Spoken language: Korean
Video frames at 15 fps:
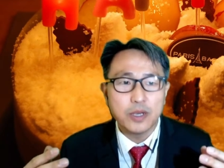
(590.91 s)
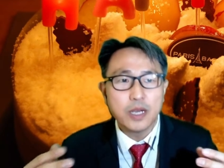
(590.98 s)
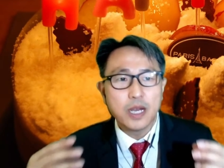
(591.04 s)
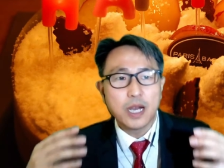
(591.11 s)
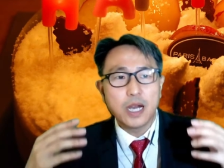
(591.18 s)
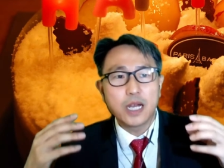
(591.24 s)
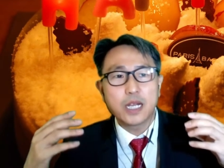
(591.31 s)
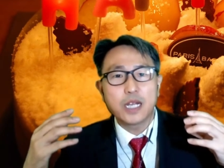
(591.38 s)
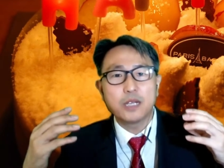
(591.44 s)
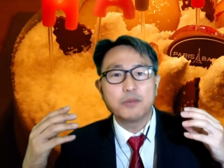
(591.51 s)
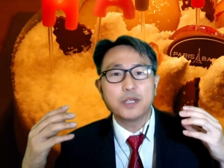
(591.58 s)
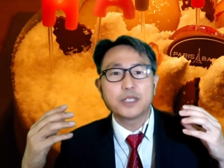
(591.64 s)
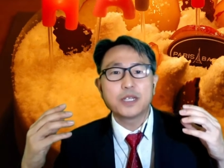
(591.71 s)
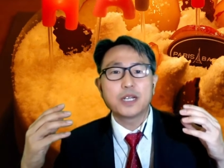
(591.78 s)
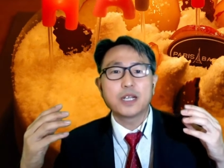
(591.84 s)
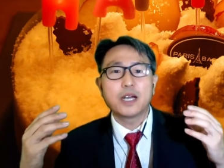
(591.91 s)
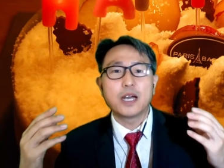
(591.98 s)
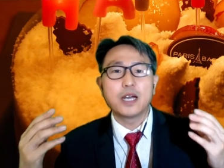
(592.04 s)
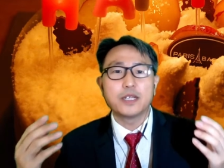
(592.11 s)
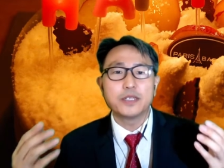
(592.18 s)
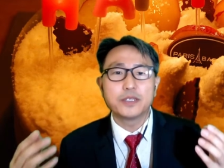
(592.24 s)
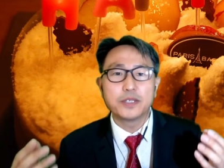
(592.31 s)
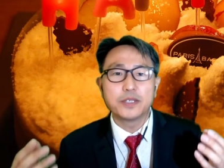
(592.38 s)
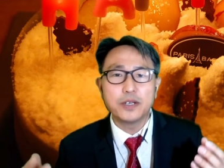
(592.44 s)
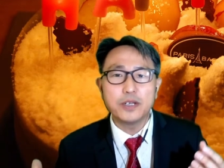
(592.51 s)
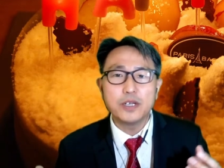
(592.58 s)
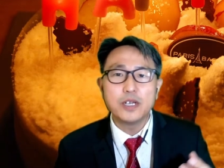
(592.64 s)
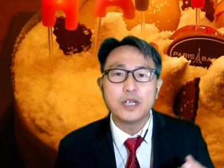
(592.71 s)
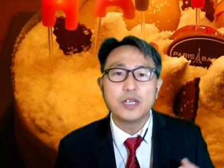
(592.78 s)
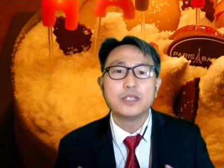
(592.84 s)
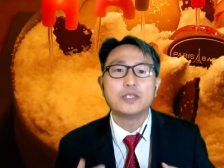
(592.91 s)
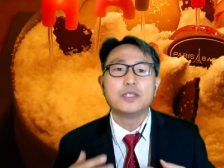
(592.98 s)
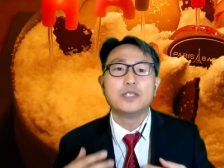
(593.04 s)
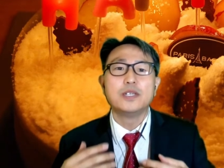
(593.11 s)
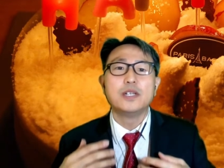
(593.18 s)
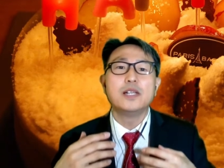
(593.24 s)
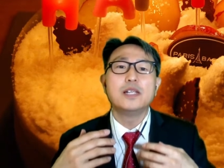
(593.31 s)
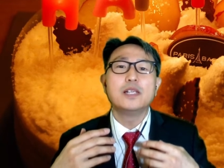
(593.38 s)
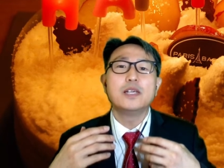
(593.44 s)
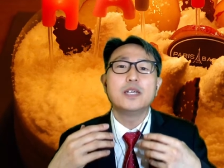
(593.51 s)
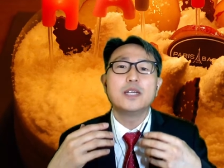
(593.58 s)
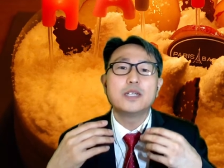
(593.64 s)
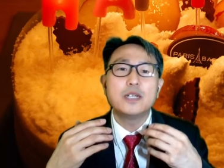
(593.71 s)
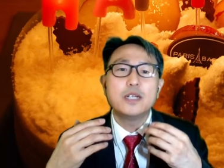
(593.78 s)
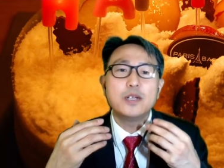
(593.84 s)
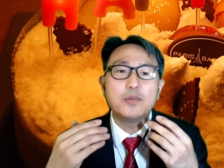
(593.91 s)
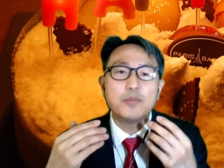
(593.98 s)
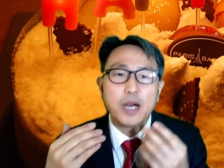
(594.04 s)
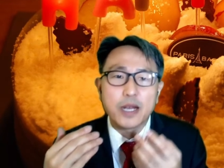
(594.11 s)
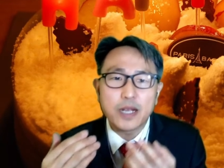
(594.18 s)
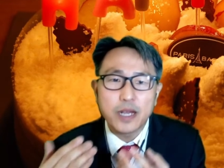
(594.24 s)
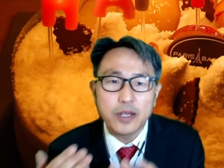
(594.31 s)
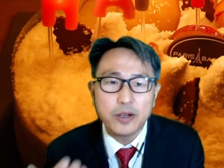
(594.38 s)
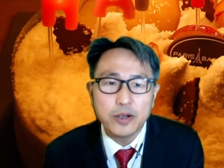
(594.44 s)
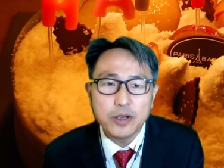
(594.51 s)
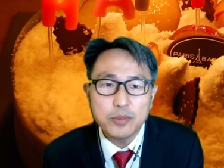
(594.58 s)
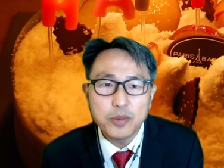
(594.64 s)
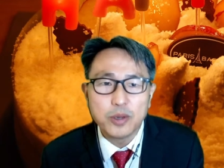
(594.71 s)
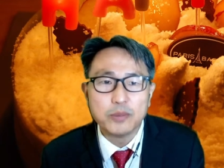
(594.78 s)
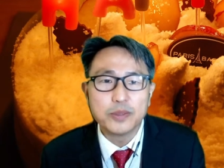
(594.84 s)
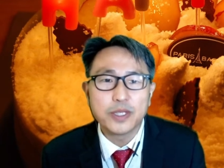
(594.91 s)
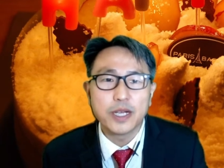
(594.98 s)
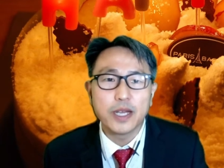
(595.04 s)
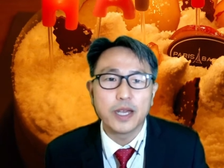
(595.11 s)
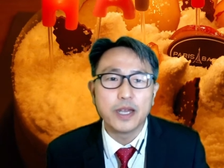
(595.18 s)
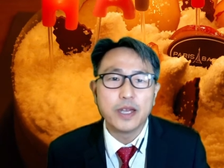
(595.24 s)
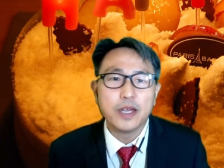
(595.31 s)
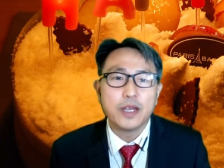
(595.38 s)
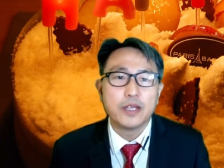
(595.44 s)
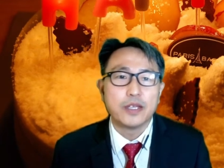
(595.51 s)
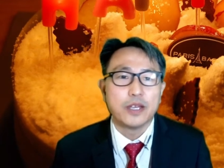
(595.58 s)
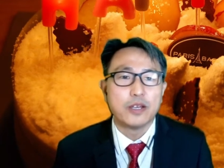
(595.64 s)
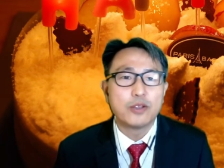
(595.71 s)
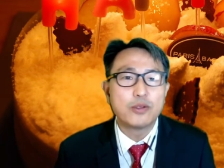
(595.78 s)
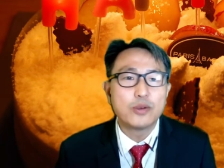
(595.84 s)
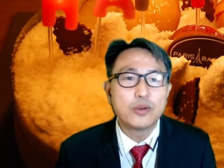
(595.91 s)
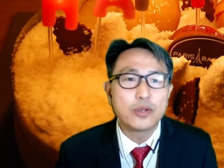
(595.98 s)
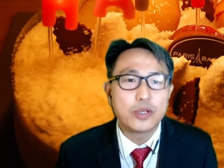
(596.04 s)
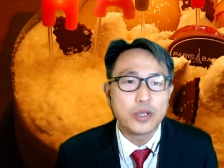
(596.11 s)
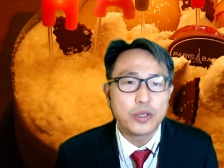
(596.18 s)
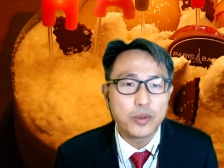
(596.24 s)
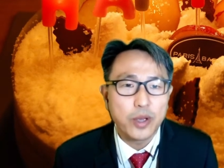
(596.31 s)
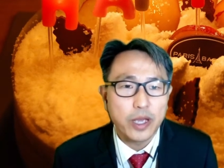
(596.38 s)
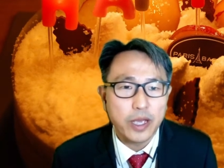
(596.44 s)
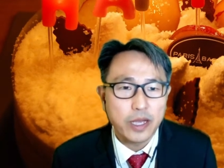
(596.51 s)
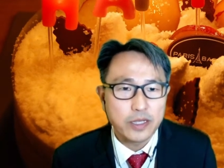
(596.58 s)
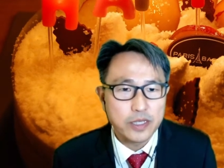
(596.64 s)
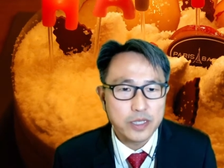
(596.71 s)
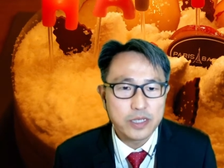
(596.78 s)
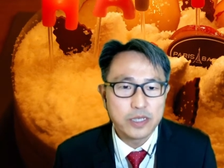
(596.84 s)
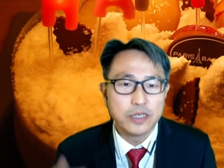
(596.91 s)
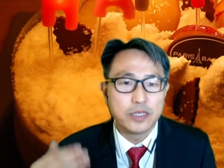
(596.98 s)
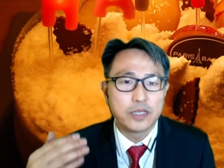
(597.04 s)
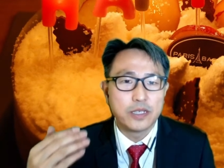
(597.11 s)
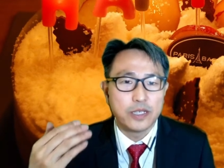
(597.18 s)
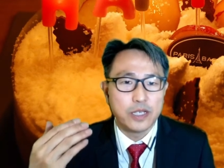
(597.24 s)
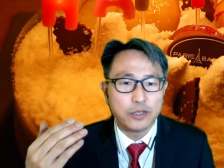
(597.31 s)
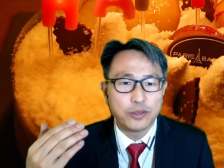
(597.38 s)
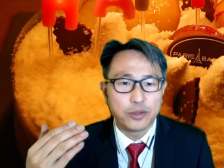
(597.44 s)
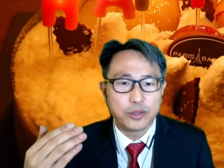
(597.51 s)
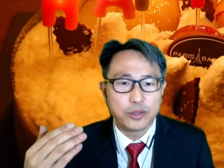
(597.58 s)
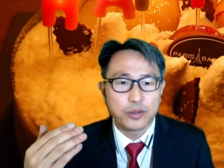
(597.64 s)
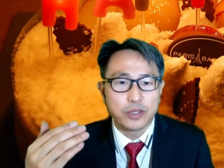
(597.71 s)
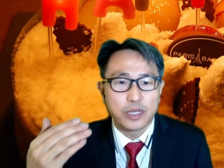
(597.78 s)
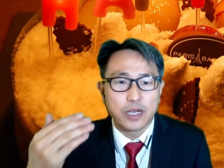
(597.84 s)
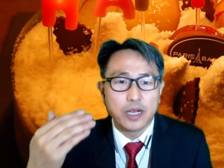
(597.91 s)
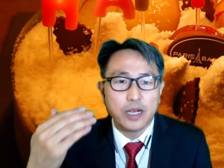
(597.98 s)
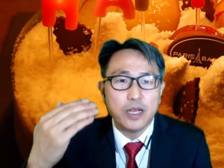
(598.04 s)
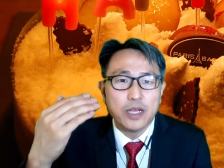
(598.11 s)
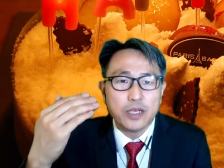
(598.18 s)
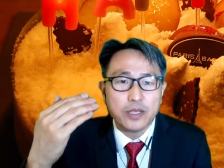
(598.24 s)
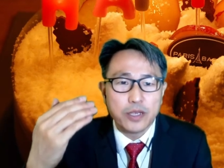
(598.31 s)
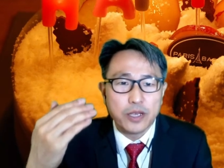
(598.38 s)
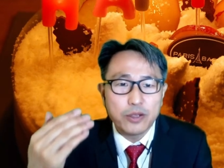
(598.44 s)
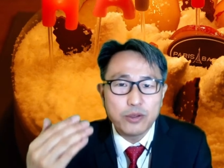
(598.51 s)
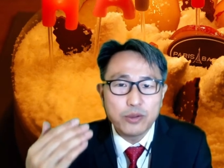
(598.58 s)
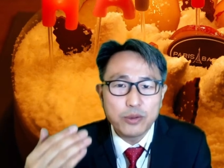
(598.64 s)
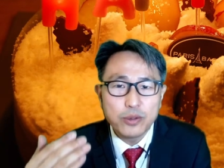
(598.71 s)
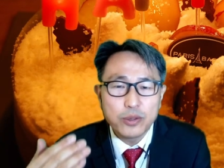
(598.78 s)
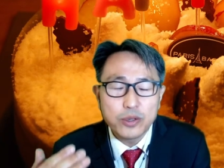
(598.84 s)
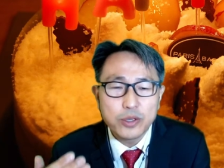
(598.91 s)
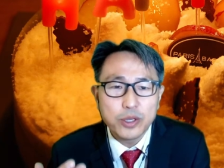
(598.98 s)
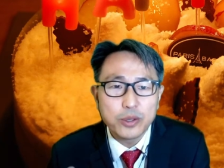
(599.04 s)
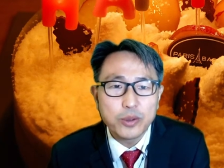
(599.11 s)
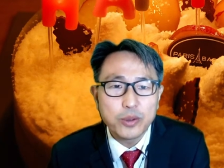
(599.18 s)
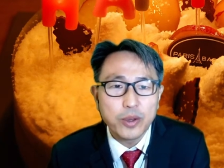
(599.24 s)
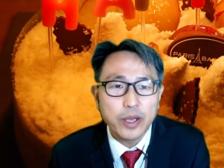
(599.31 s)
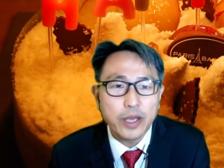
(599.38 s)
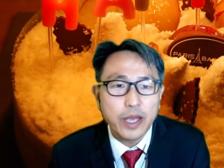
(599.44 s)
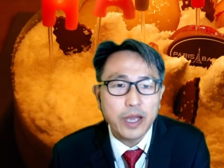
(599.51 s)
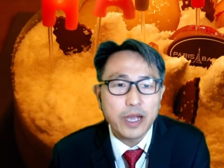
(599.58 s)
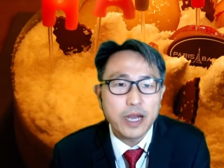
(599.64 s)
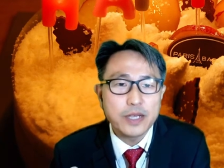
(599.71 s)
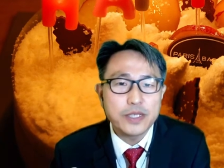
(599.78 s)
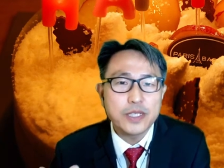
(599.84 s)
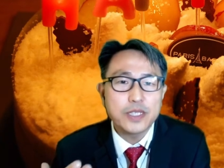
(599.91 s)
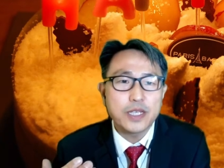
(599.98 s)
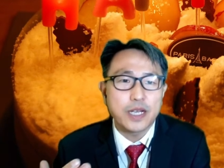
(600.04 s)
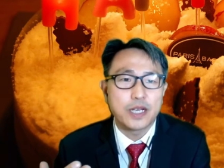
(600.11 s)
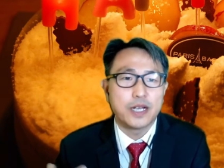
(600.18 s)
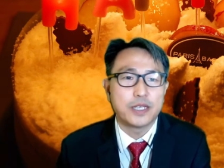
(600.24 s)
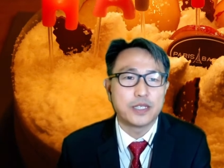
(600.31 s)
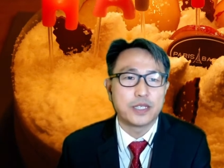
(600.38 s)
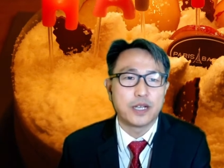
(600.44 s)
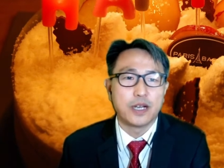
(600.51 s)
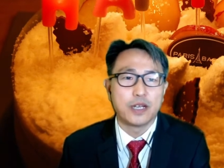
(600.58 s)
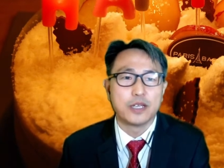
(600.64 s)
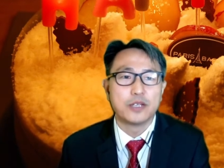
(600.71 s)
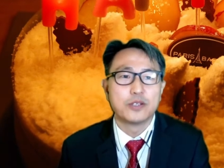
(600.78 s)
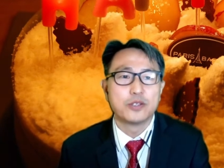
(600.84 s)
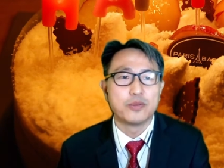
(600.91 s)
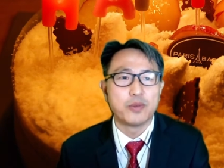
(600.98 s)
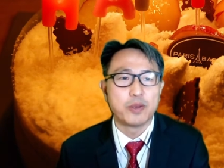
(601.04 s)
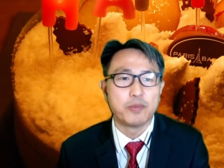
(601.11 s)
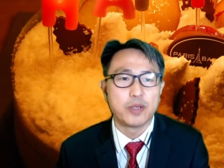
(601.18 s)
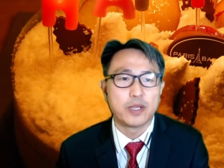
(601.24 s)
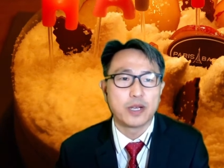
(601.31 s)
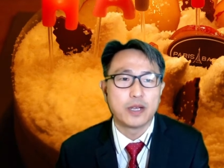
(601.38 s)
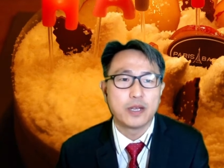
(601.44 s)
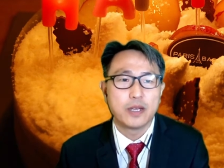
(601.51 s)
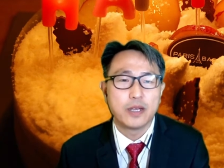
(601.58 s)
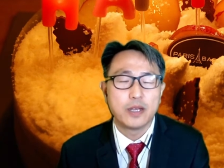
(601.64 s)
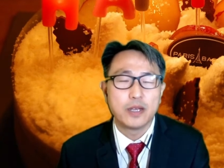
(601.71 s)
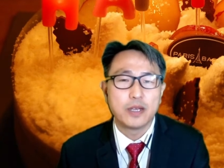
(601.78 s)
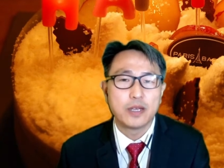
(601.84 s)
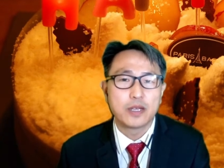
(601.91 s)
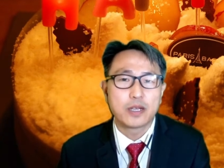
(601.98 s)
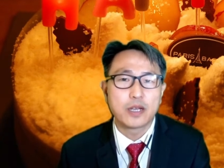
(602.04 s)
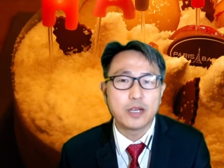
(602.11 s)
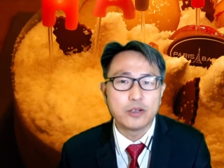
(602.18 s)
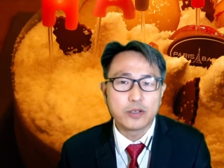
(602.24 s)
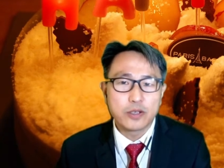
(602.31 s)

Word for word: 하나님의 사랑 안에서 진리를 말하여 범사에 예수 그리스도에까지 게 그는 그 예수 그리스도니까 예수 그리스도에게까지 자랄지라 이런 의미입니다. 그러니까